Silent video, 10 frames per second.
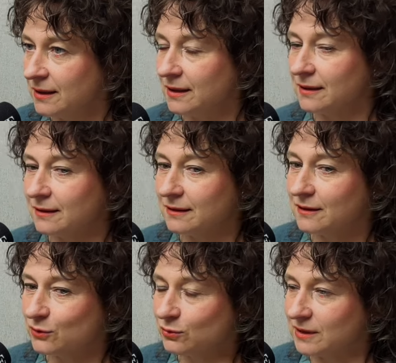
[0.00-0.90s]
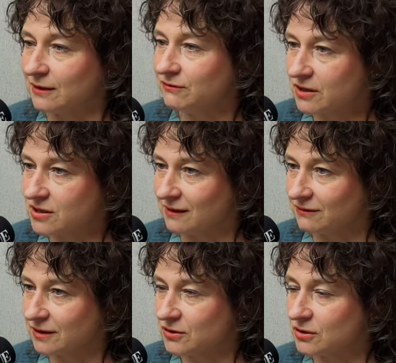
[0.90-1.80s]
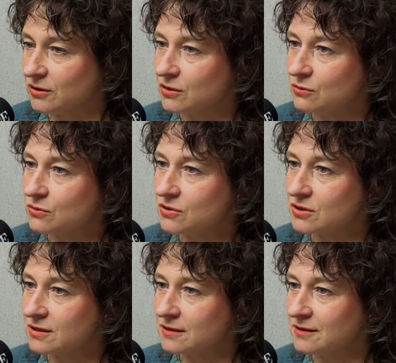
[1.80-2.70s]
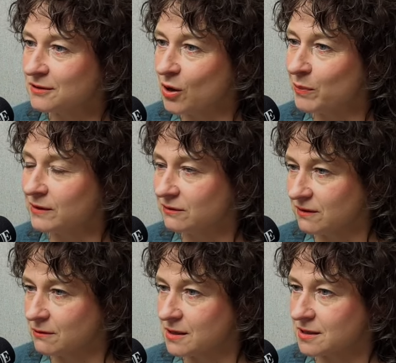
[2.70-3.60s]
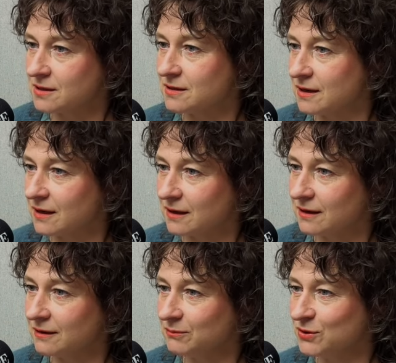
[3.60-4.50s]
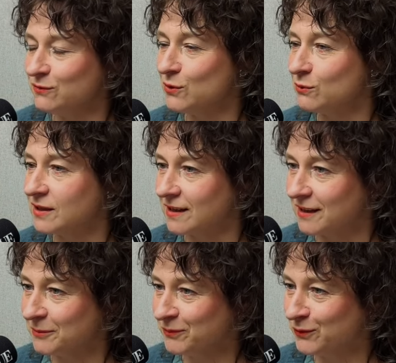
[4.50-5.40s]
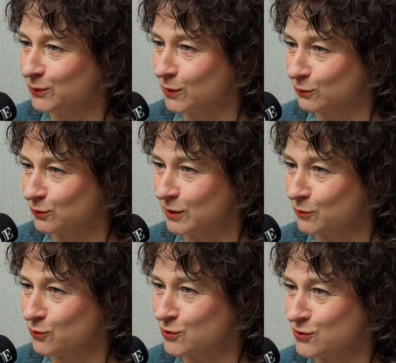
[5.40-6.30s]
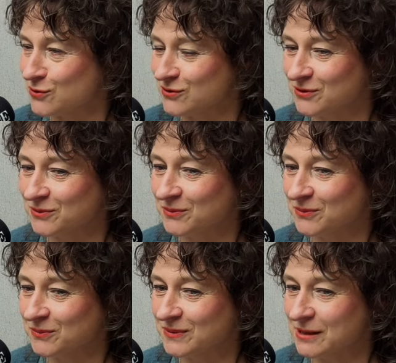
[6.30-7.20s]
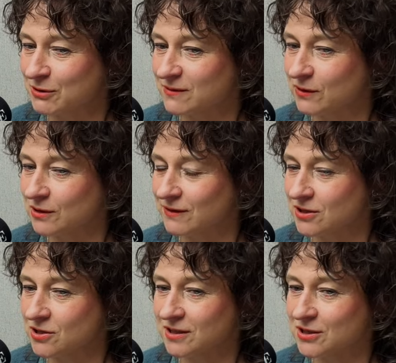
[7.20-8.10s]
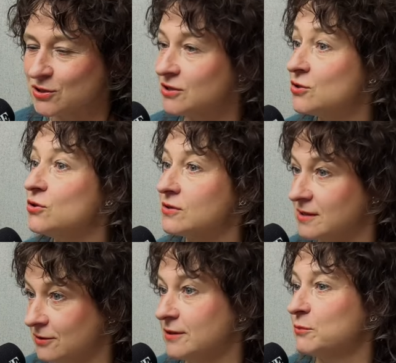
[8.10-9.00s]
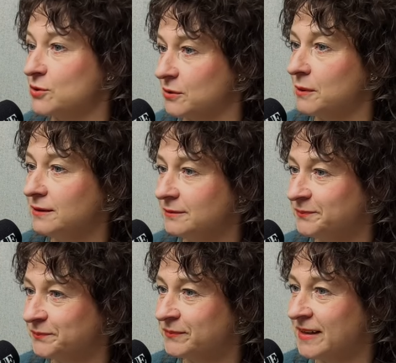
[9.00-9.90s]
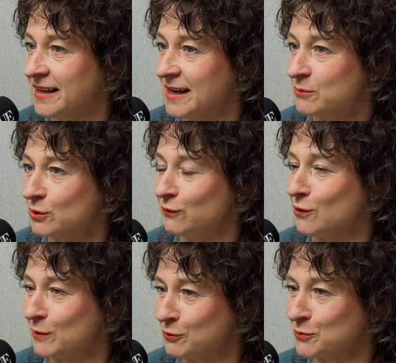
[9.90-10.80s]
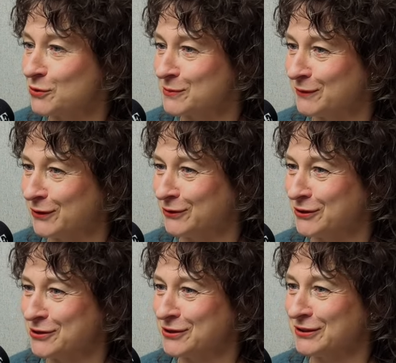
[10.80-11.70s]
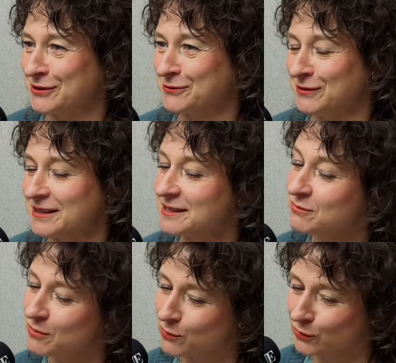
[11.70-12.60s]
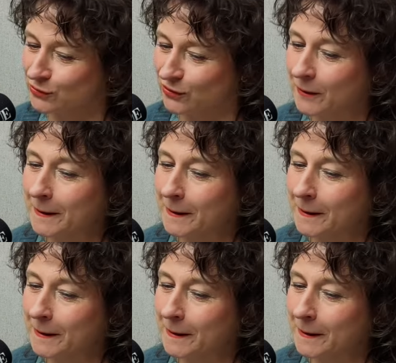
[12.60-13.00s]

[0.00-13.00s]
e, tutaj, w Warszawie? Czy Ty już e, opanowałaś tę dziwną grę, którą tutaj musisz e, cały czas wykonywać, jeśli chcesz się gdzieś dostać na przykład? Przed chwilą miałyśmy rozmowę o dojeździe taksówkarskim. Nie było to